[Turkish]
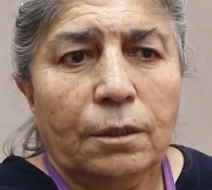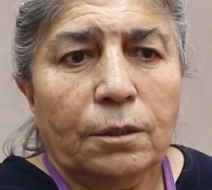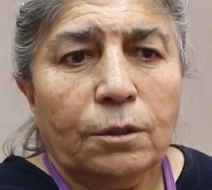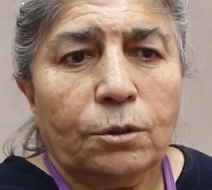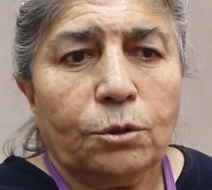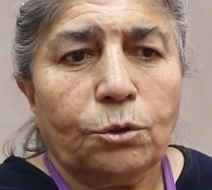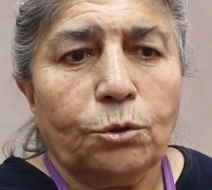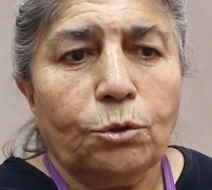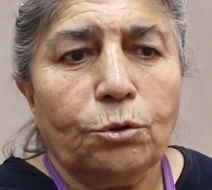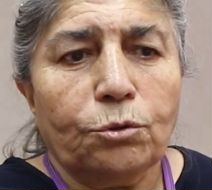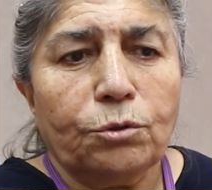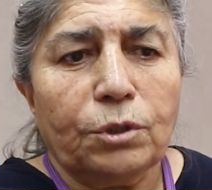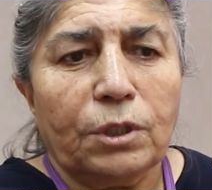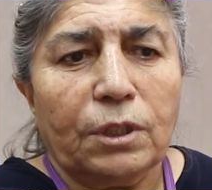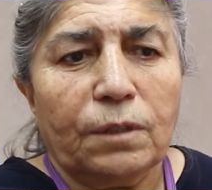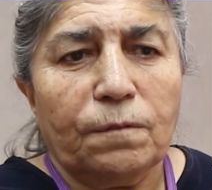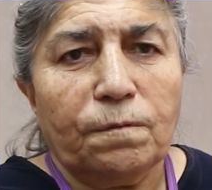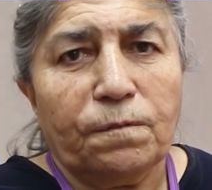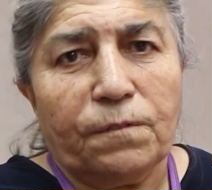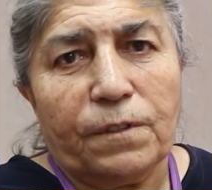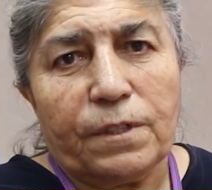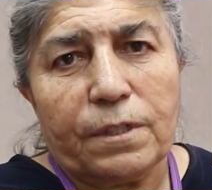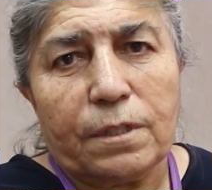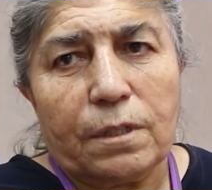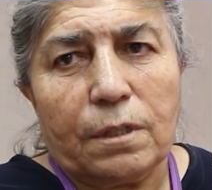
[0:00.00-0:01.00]
Sonra
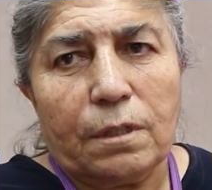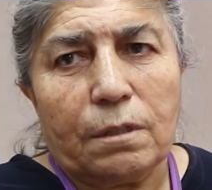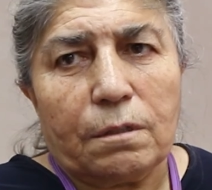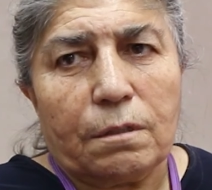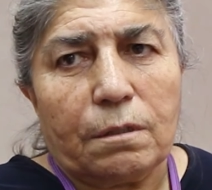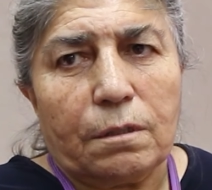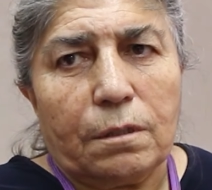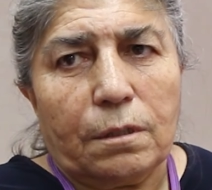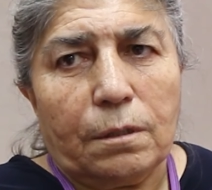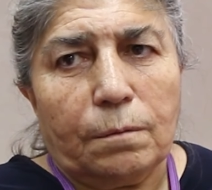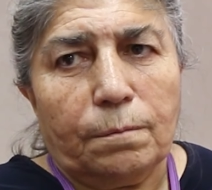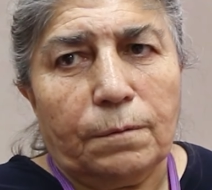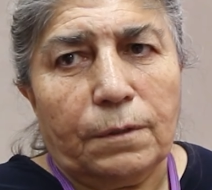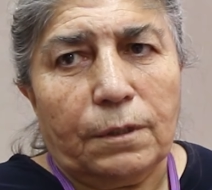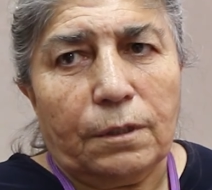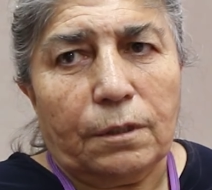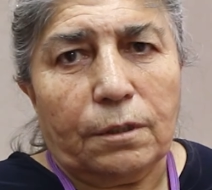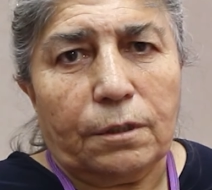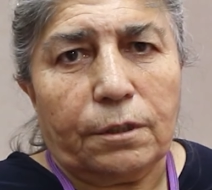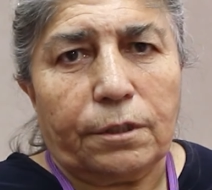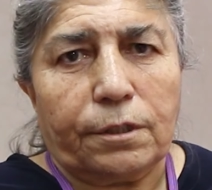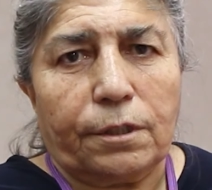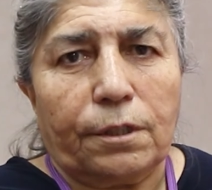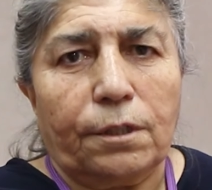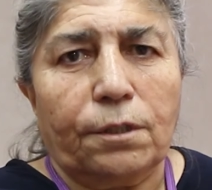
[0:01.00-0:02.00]
infaz yazısına bir
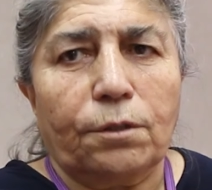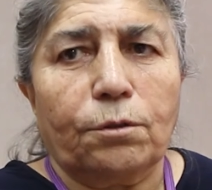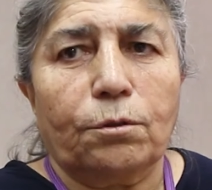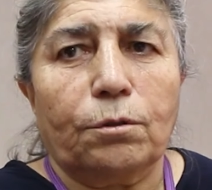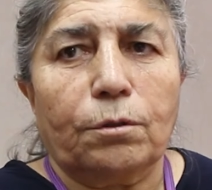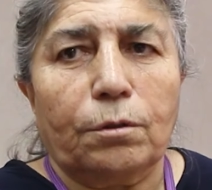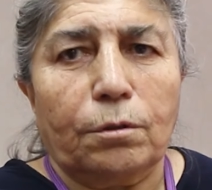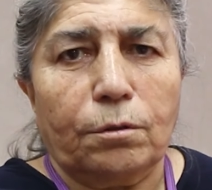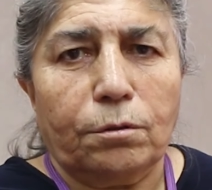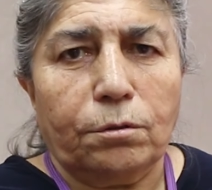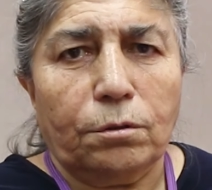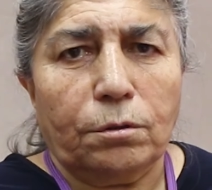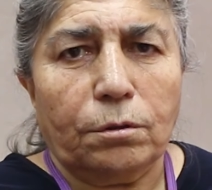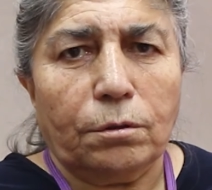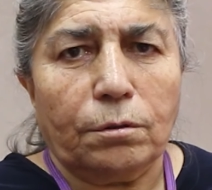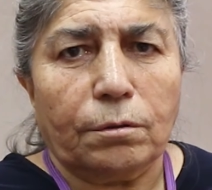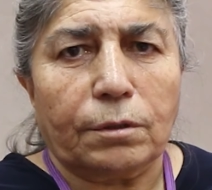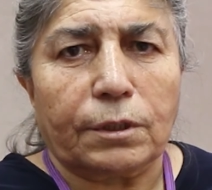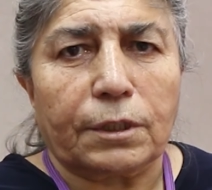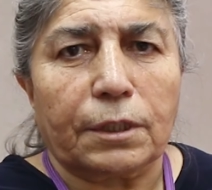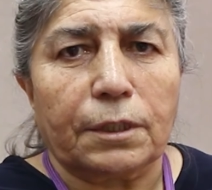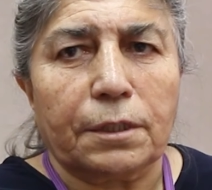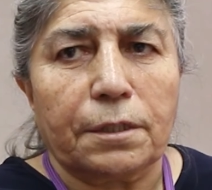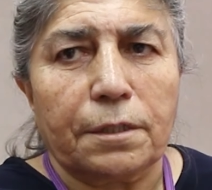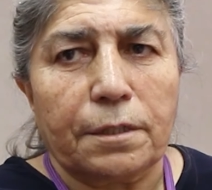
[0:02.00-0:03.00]
değişiklik oldu.
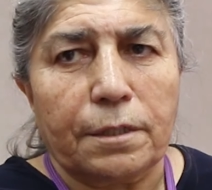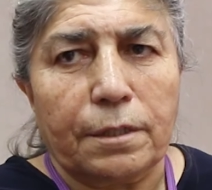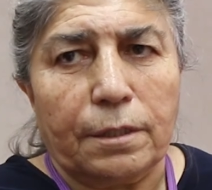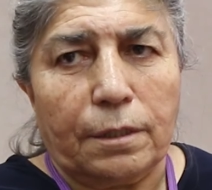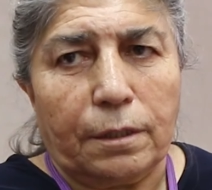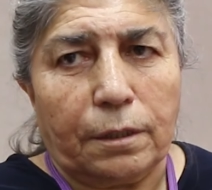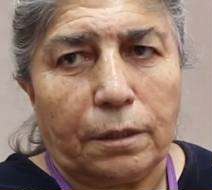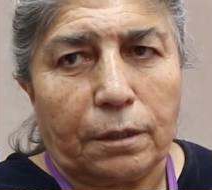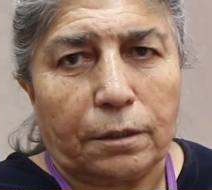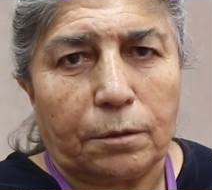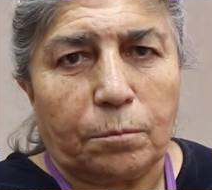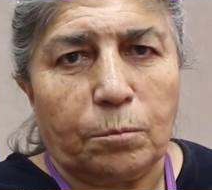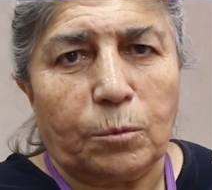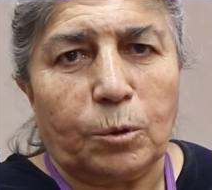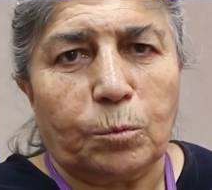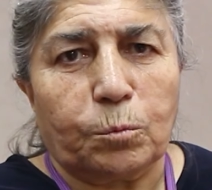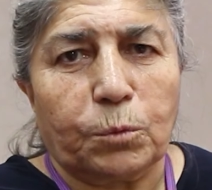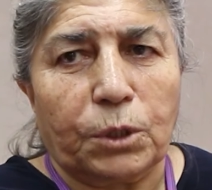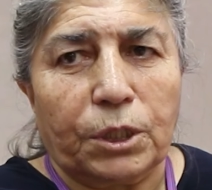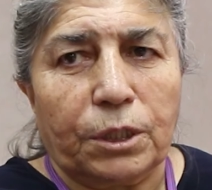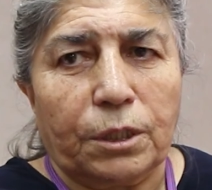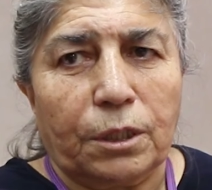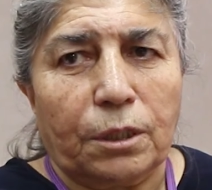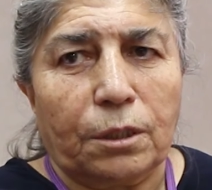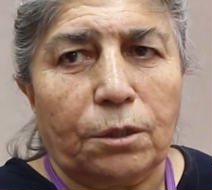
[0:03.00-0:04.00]
8 yıl yatmam
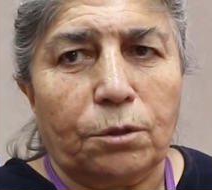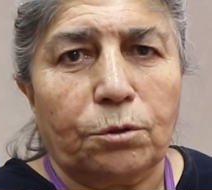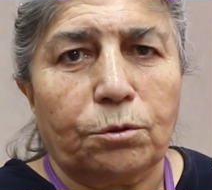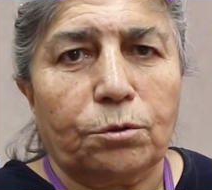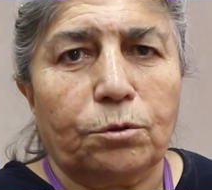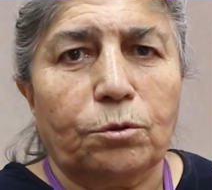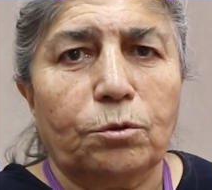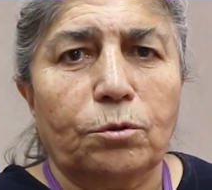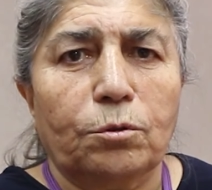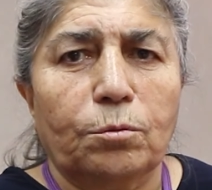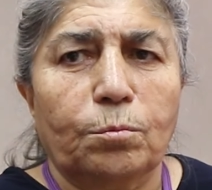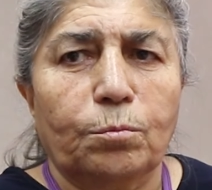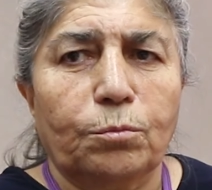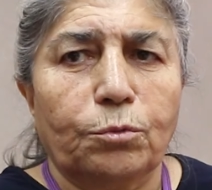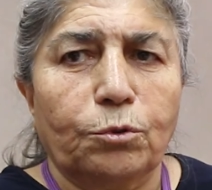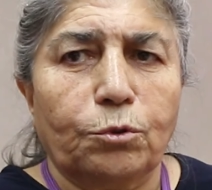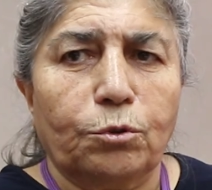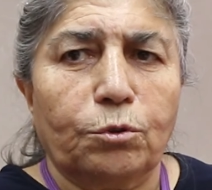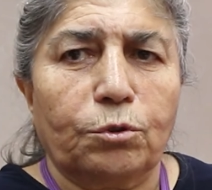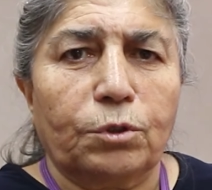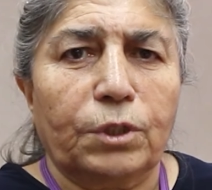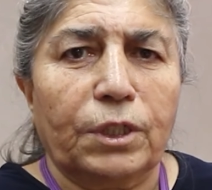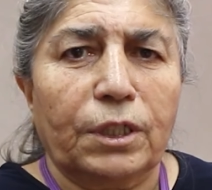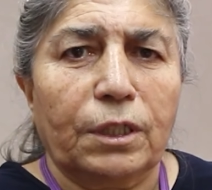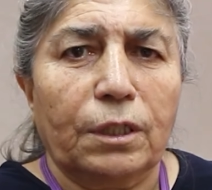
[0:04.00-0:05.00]
gerekiyordu. Bu
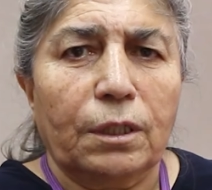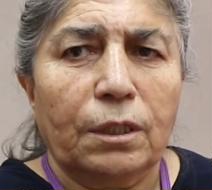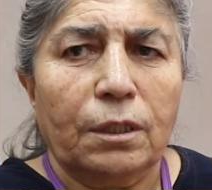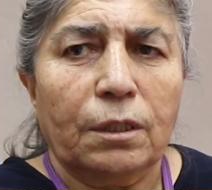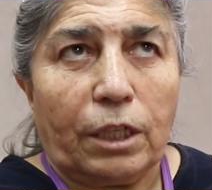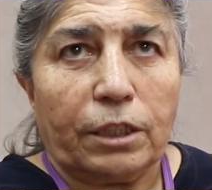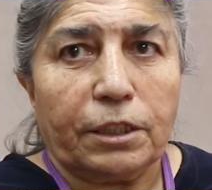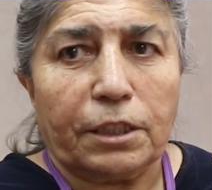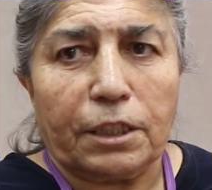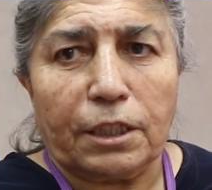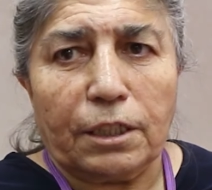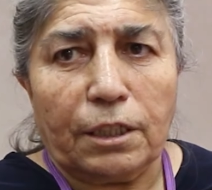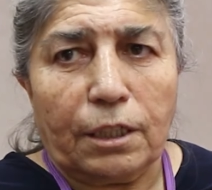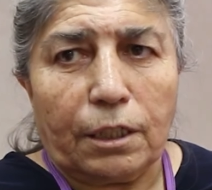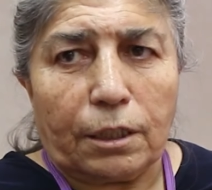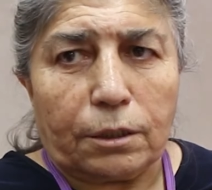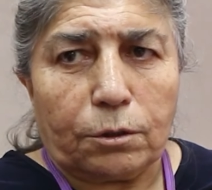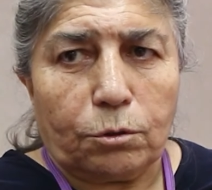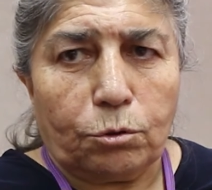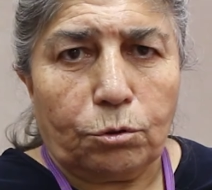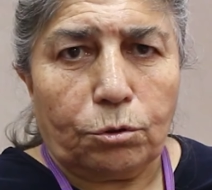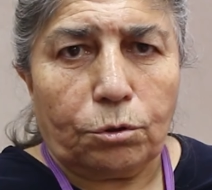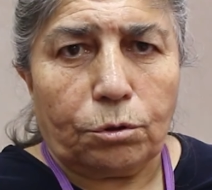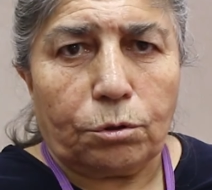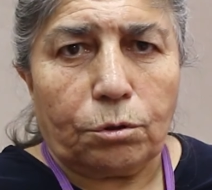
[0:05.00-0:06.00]
süre 6 yıla
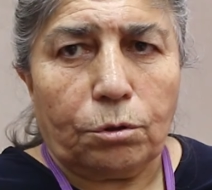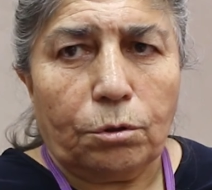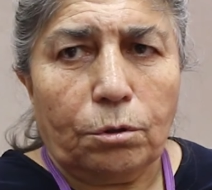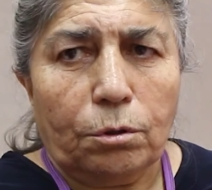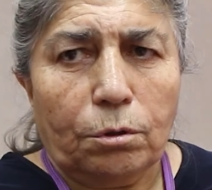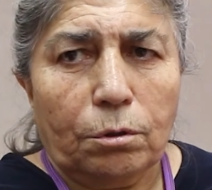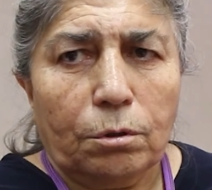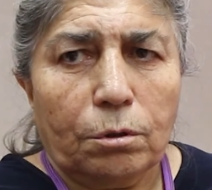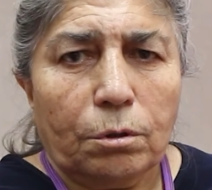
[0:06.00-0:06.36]
düştü.